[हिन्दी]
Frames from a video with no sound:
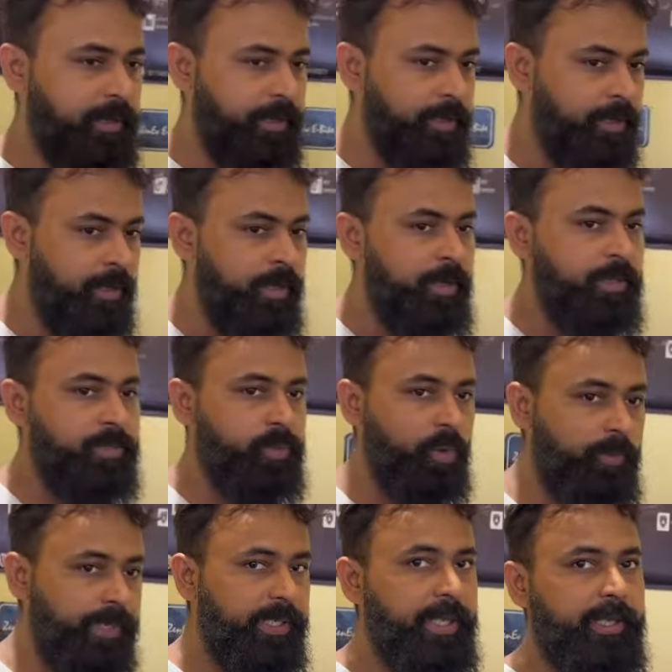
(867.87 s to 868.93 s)
गाड़ी
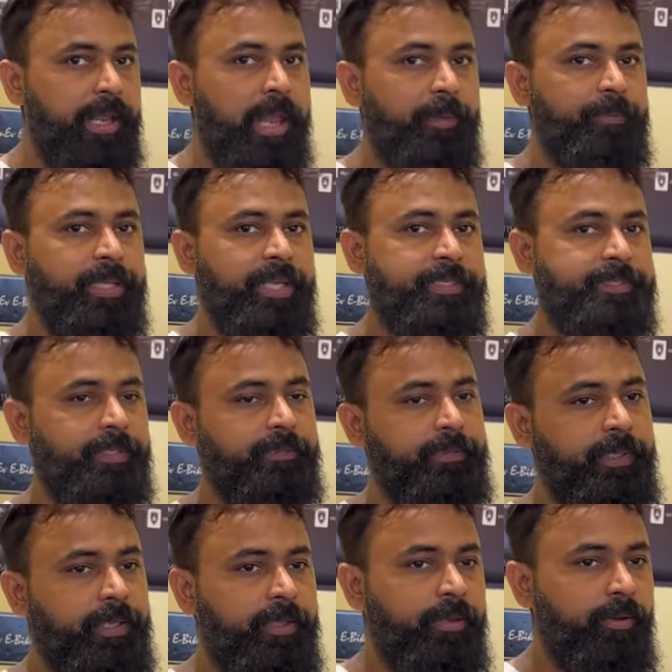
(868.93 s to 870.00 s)
जो भी लेना है आप ले
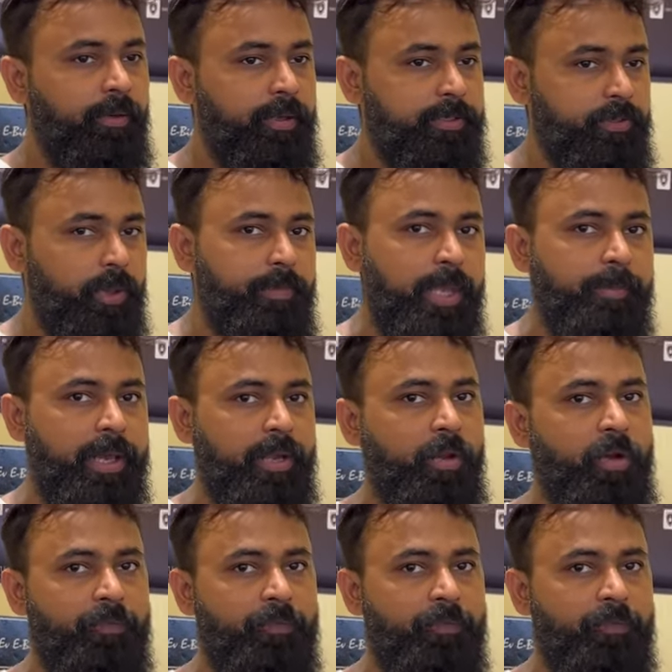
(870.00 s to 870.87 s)
सकते हैं और जो अभी हमारा